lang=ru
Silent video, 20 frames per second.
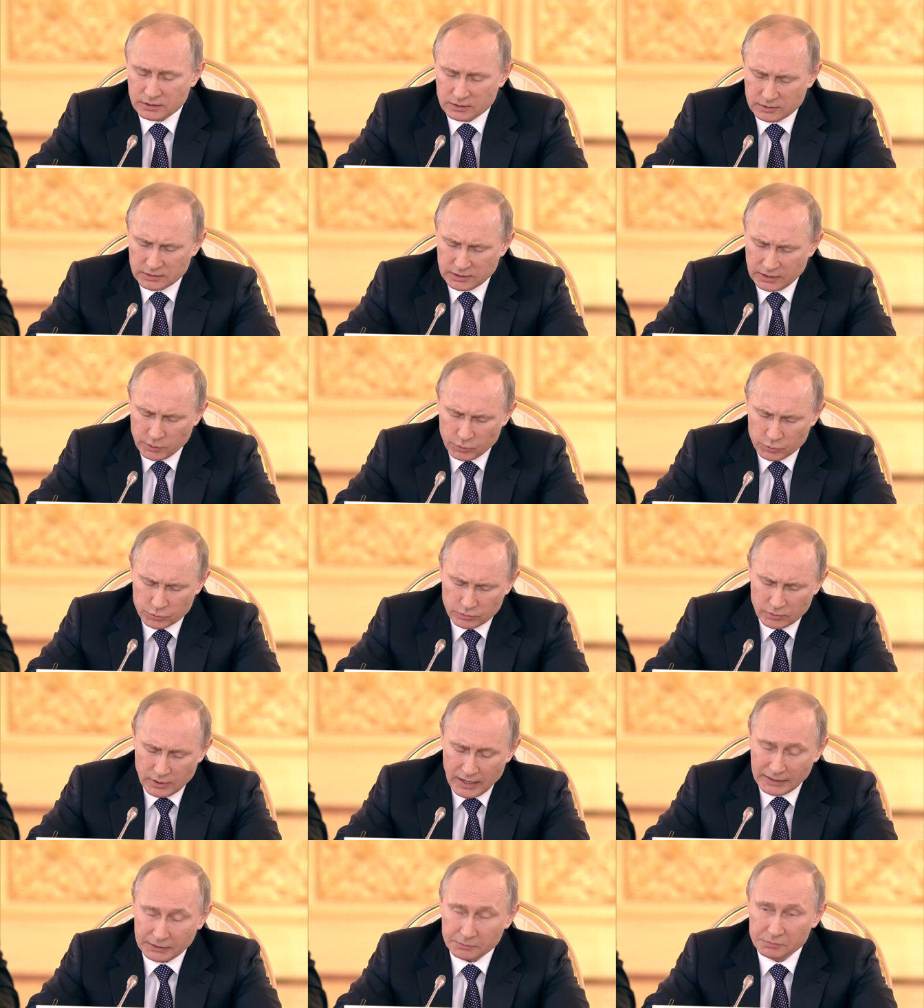к
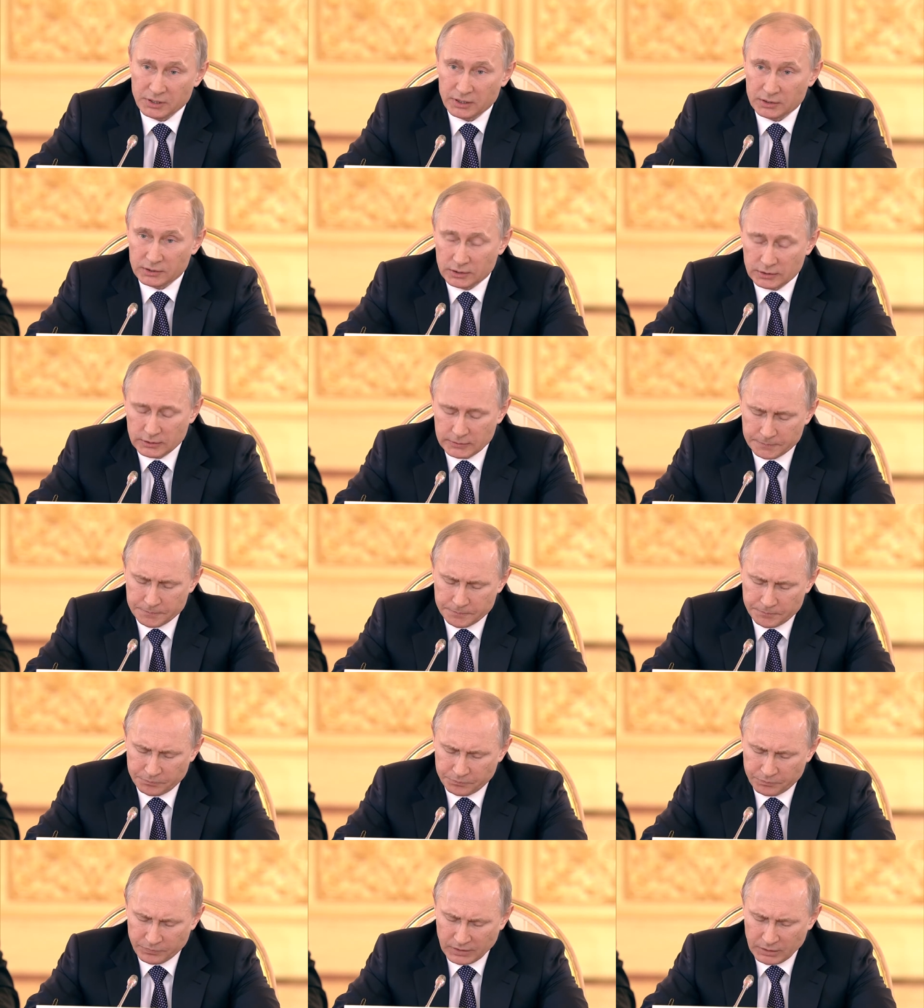Союзу Армении.
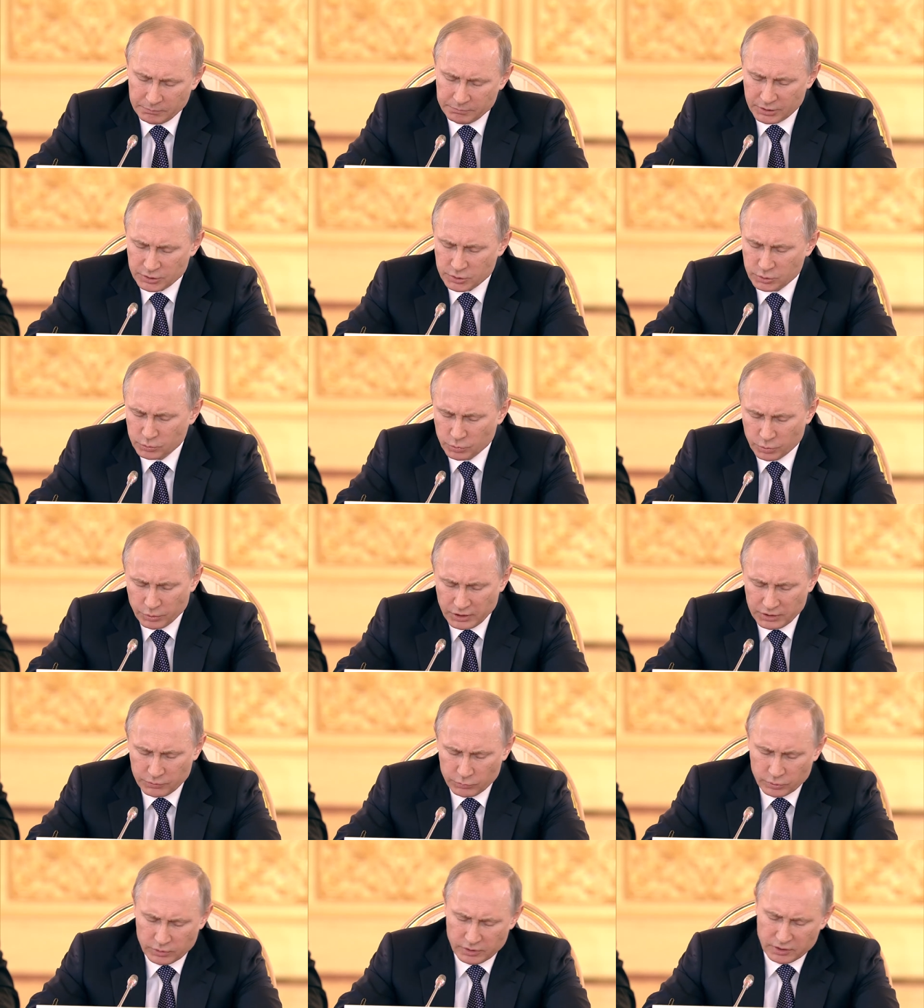Процедуры
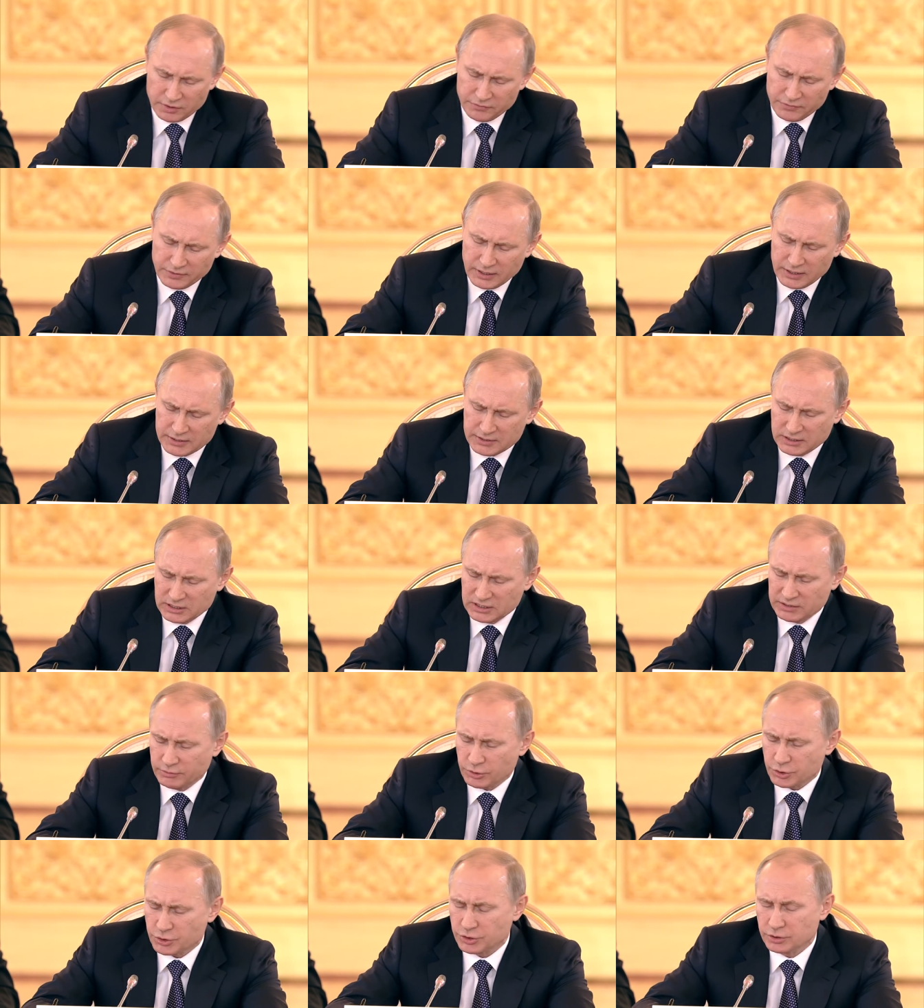его ратификации
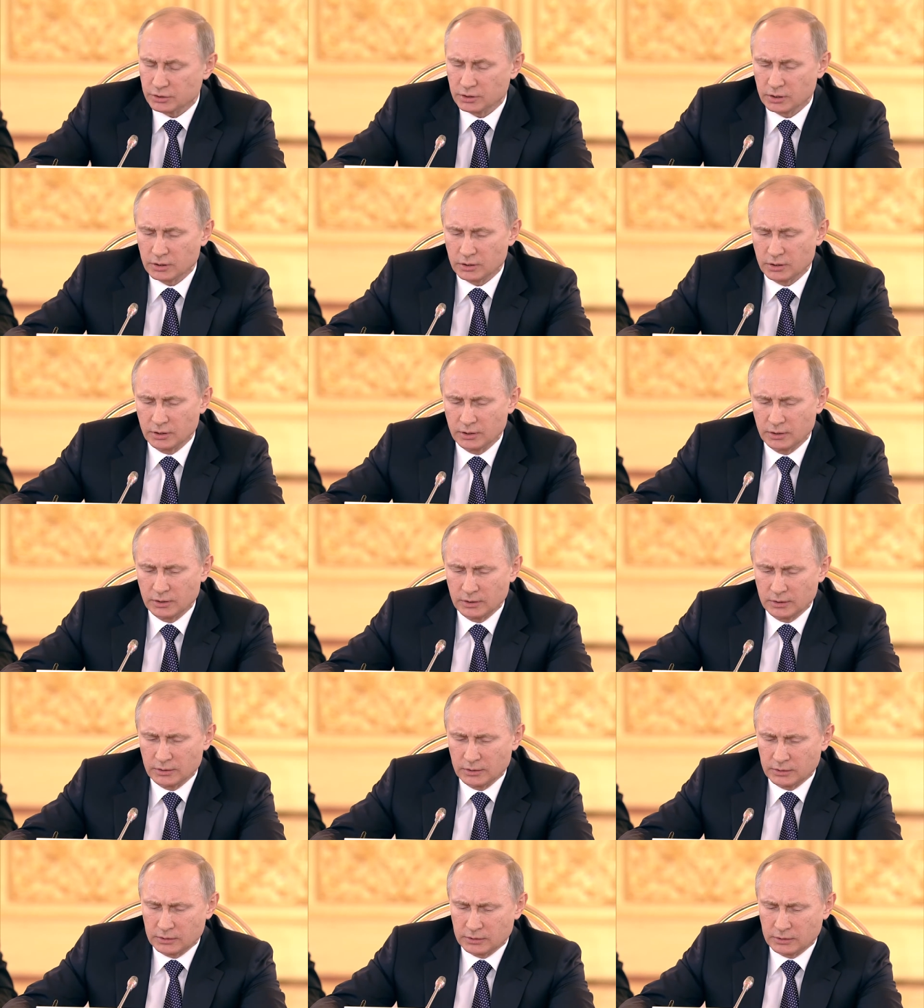завершены,
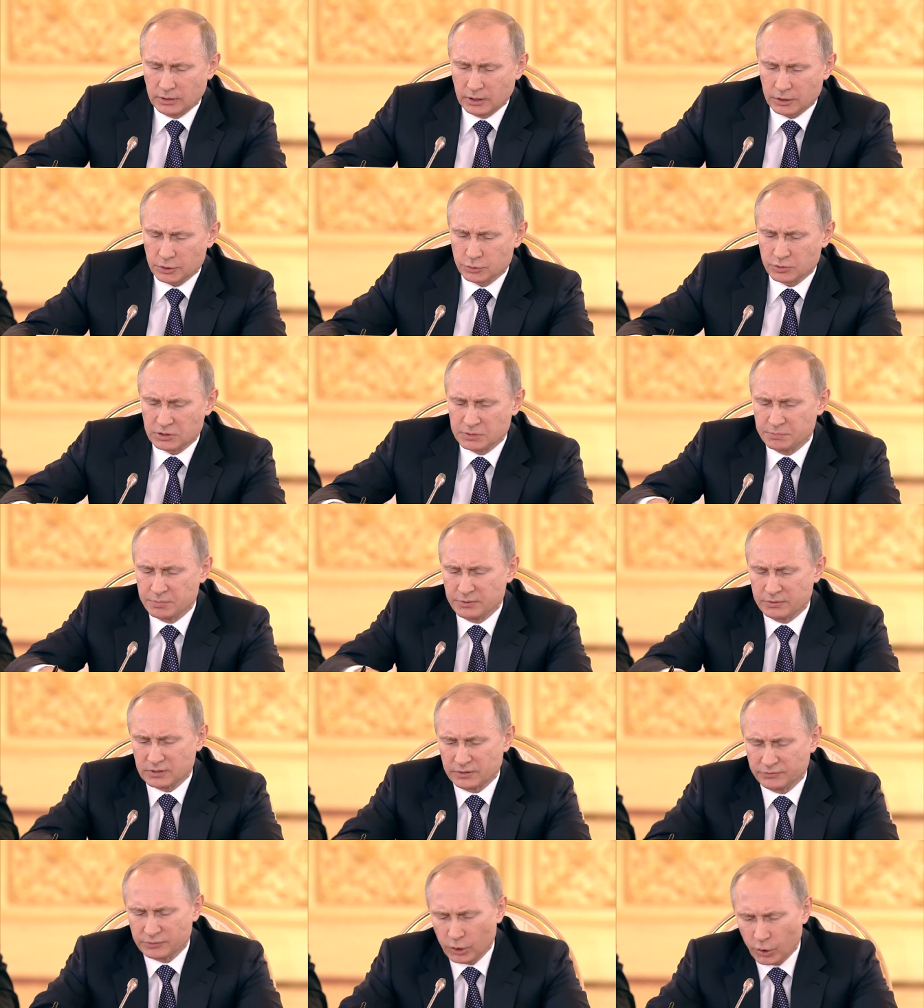так что
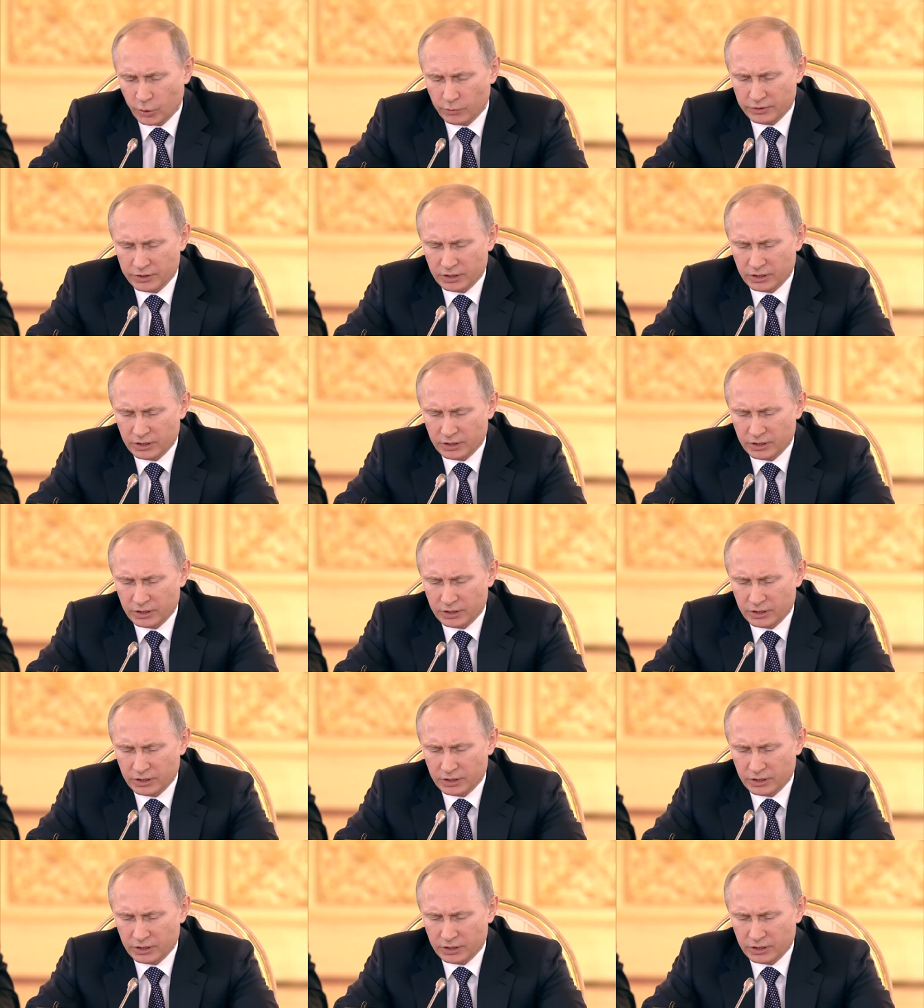со 2